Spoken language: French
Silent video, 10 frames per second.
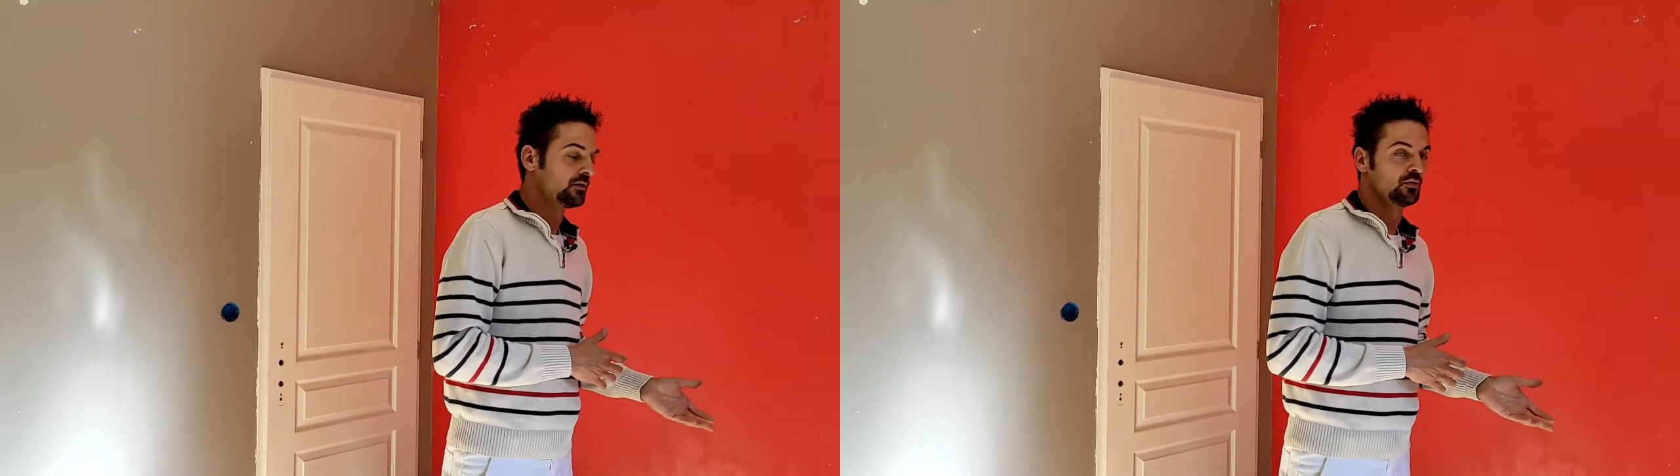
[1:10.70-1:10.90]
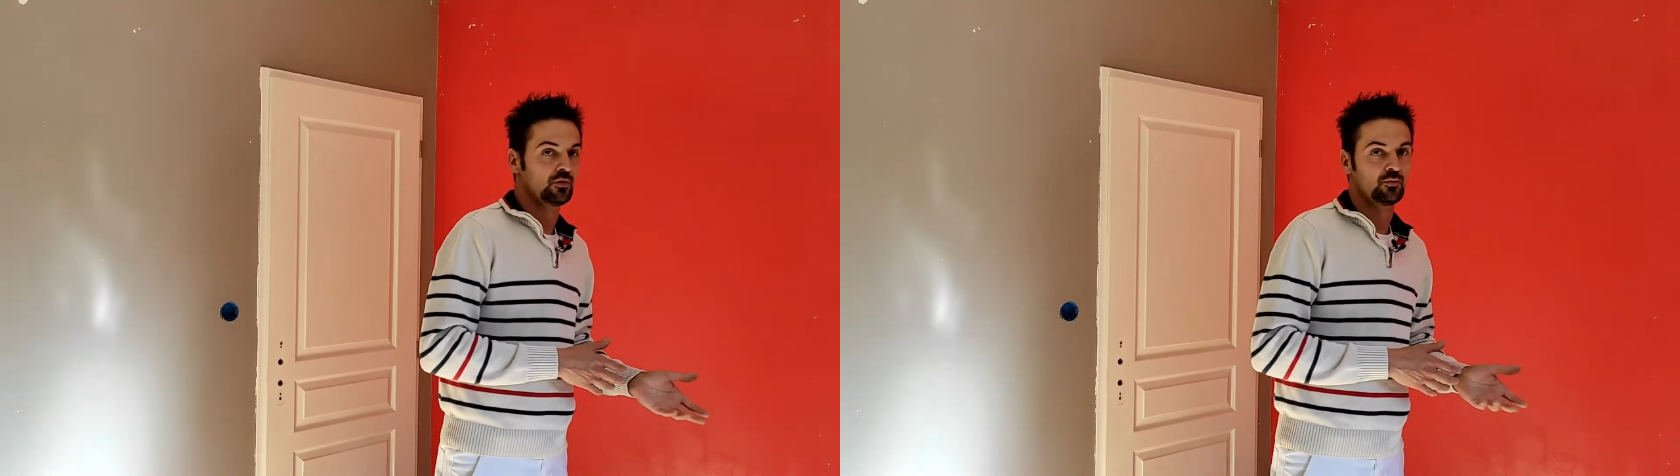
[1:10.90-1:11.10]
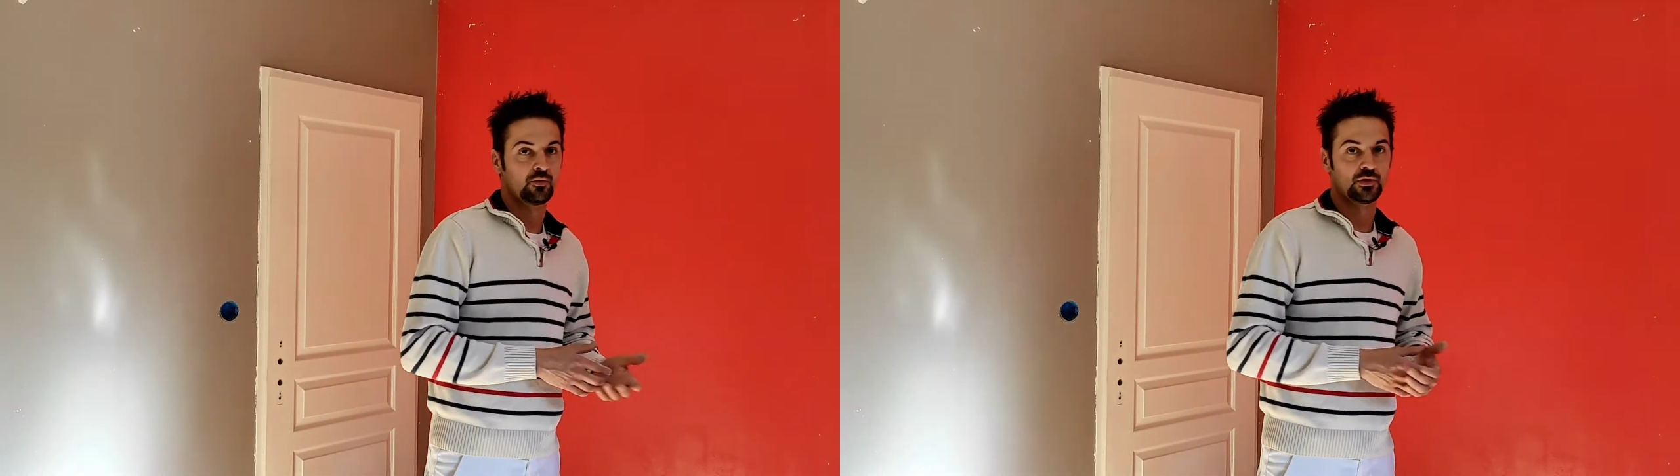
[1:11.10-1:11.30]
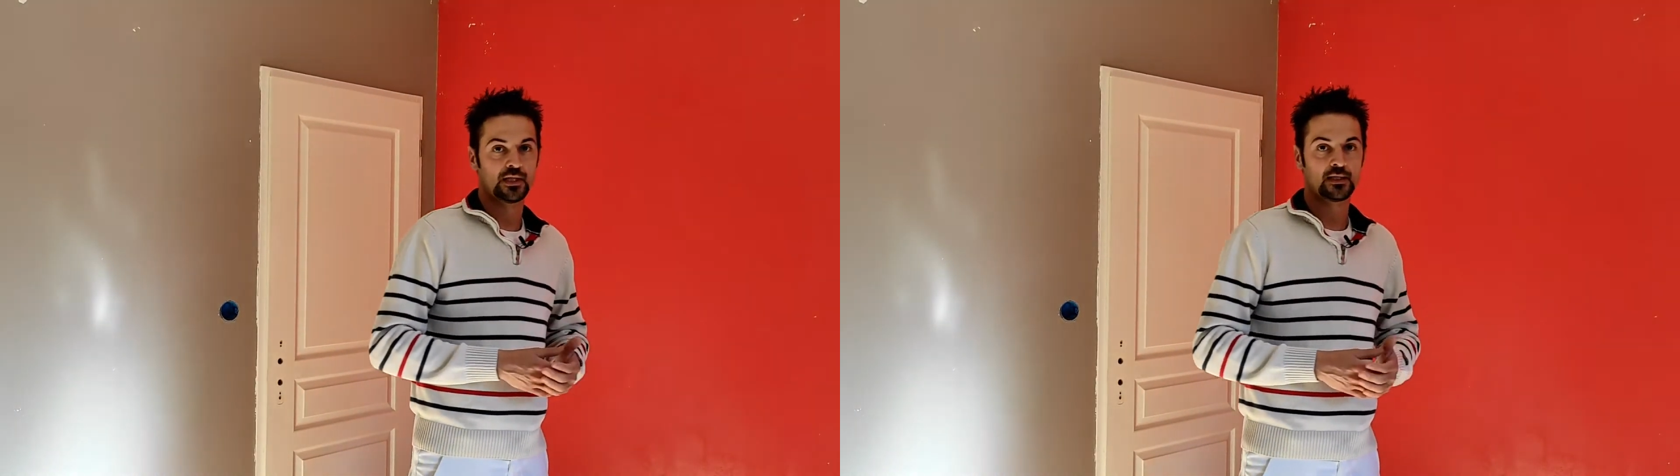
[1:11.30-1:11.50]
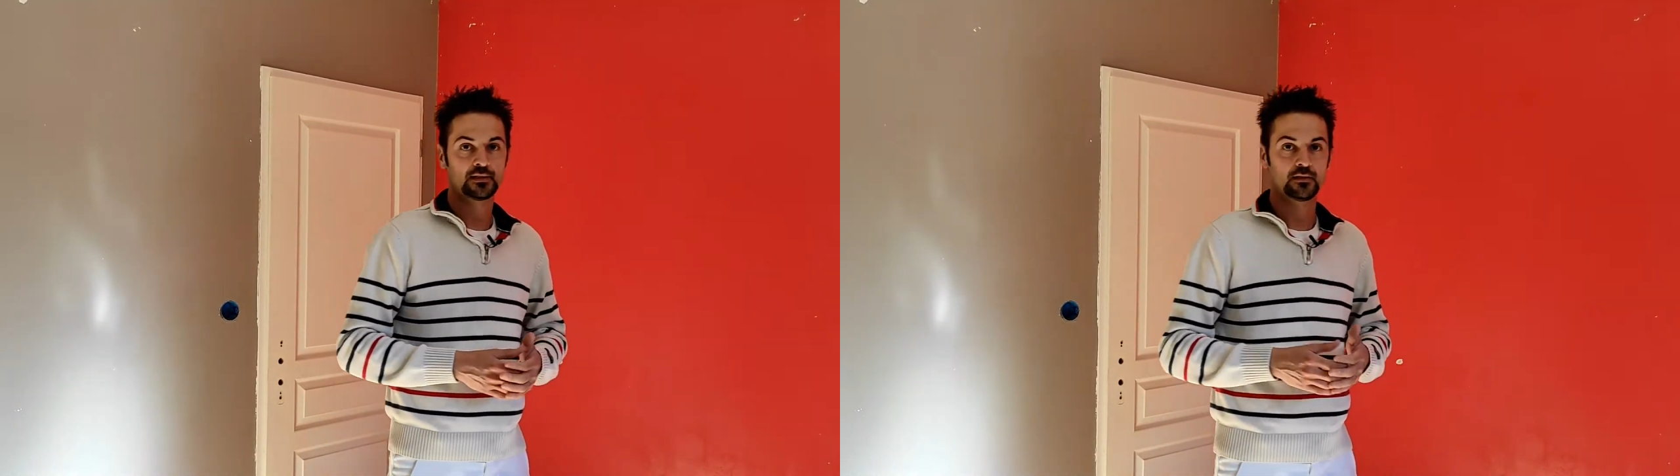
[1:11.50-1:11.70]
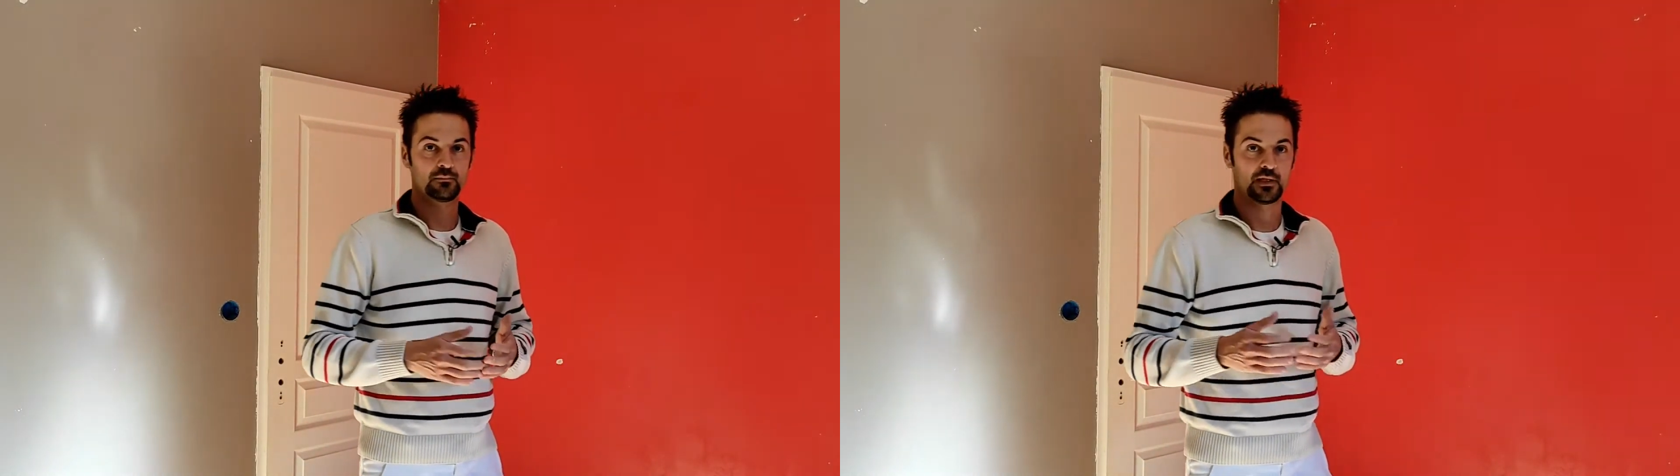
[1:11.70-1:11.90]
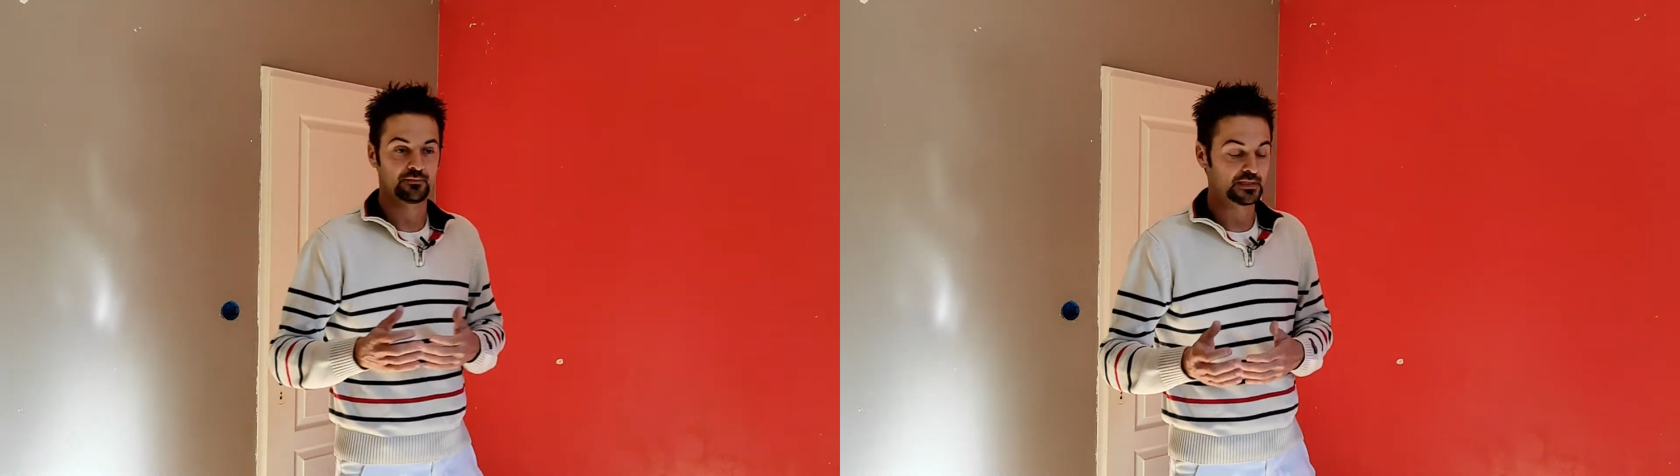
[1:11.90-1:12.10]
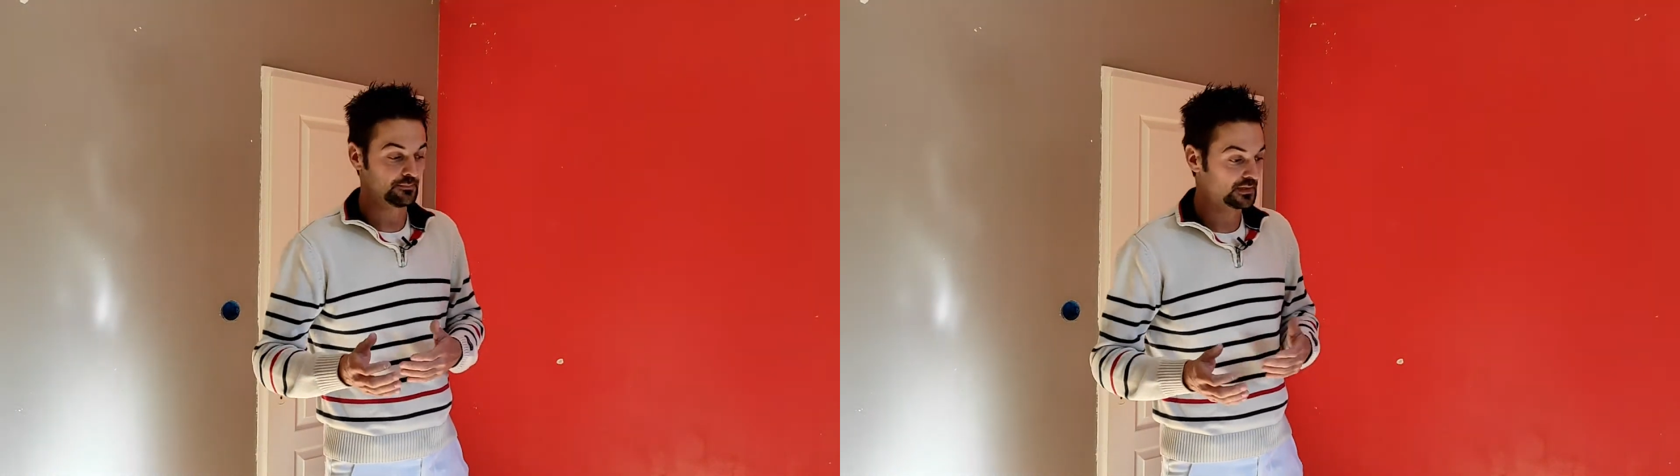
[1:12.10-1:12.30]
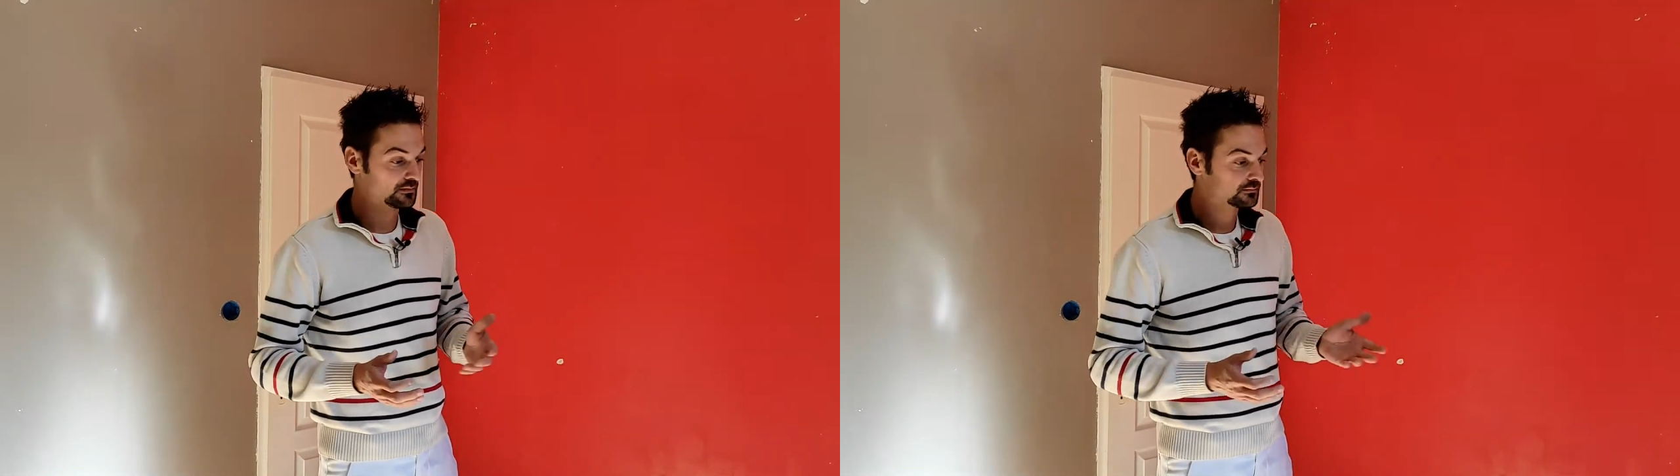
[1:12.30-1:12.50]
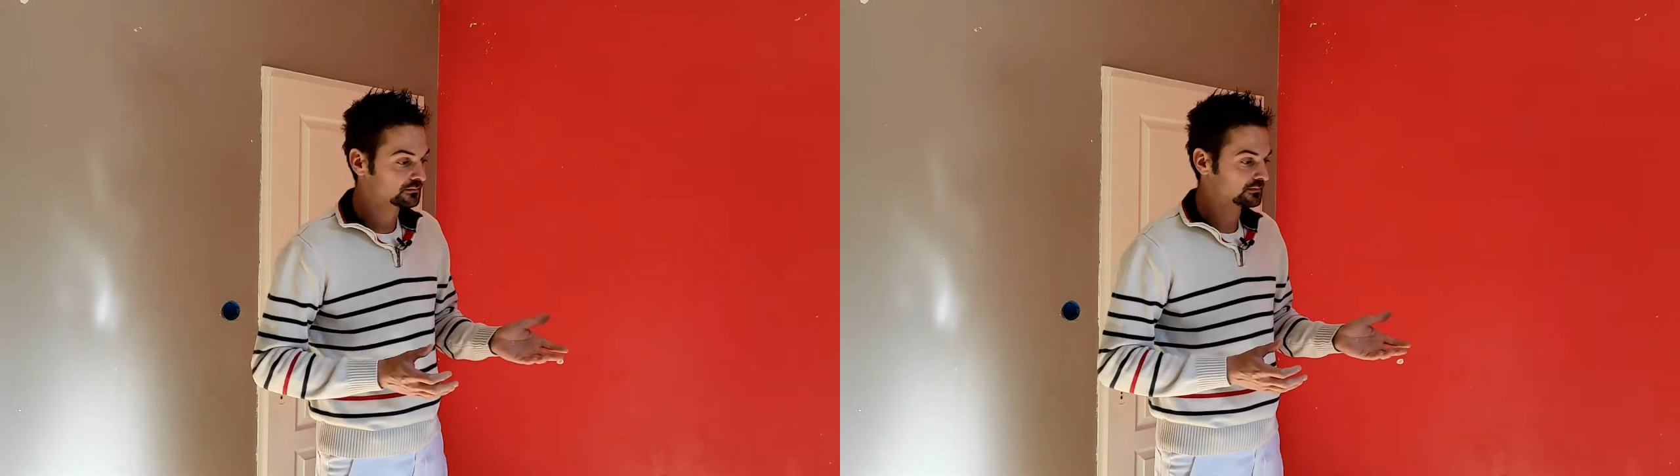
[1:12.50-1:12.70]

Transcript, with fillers: le polyane eh bien évidemment,